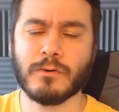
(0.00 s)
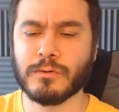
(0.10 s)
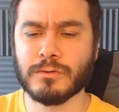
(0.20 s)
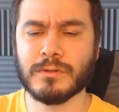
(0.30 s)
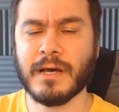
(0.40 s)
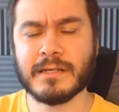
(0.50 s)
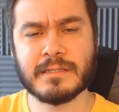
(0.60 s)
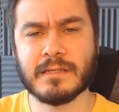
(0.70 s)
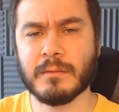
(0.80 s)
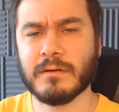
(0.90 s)
Oyunlar,
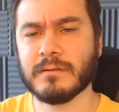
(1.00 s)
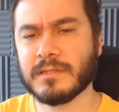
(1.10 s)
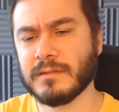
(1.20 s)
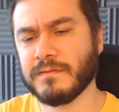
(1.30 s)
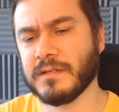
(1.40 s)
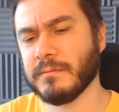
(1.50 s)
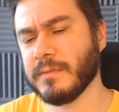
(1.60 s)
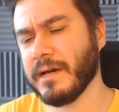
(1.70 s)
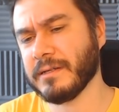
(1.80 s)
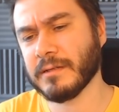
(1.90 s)
sinema, işte
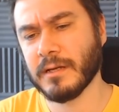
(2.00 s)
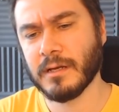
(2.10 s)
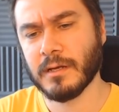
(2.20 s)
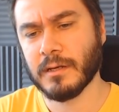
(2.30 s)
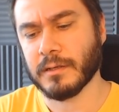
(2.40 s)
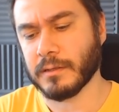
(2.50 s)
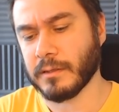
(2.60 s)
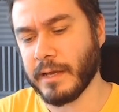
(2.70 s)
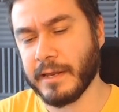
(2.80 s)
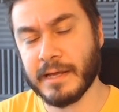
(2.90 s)
filmler, e,
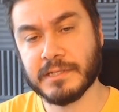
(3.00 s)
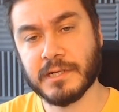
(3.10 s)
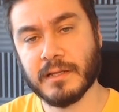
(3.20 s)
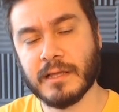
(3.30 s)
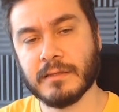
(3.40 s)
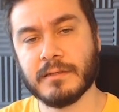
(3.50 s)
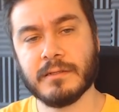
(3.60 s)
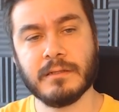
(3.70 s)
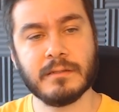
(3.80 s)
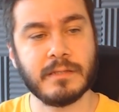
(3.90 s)
eğlence
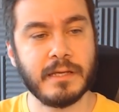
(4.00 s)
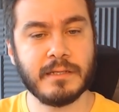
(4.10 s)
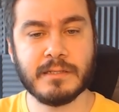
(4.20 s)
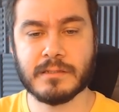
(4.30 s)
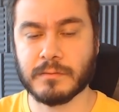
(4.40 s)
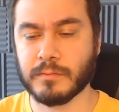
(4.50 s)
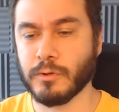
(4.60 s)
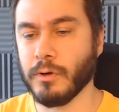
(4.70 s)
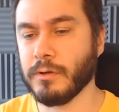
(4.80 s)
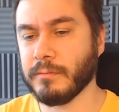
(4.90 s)
alanları, deniz,
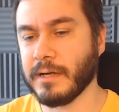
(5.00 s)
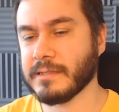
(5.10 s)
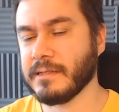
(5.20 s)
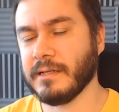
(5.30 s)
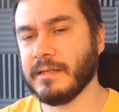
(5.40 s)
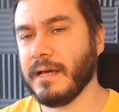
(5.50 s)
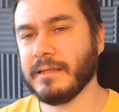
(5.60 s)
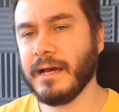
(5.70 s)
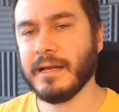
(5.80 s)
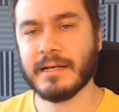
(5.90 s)
göl, manzara ne,
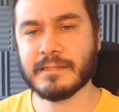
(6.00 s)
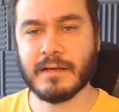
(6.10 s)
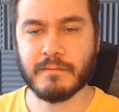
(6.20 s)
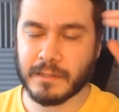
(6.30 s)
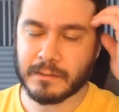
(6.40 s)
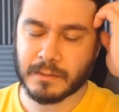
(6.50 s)
ne ararsan var.